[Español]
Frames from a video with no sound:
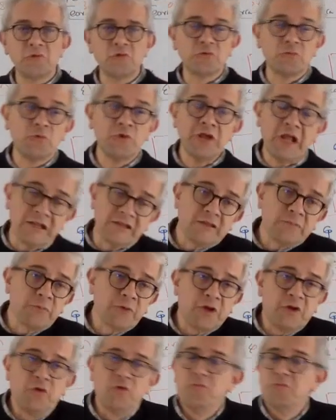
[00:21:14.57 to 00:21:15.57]
muy altos
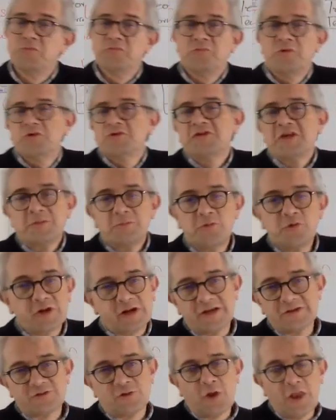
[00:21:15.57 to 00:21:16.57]
porque no, es muy
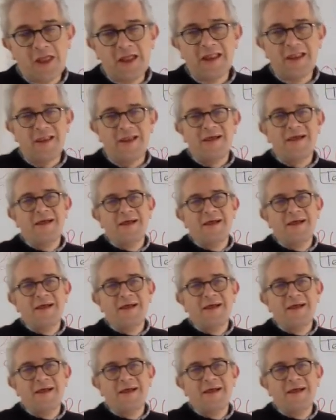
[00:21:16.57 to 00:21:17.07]
racional,